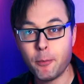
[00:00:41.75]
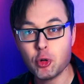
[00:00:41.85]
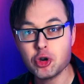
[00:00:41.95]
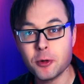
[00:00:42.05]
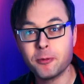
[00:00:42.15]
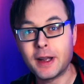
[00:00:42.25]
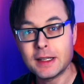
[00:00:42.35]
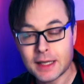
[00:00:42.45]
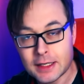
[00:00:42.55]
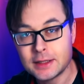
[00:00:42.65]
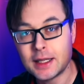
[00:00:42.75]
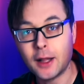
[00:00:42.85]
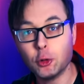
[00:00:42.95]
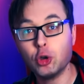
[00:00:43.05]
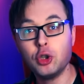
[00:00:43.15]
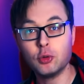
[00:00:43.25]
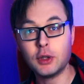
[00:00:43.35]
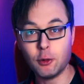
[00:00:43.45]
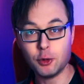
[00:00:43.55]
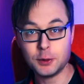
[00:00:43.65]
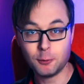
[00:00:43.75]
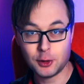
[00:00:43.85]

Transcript: а позже в Казахстан, но не удалось, его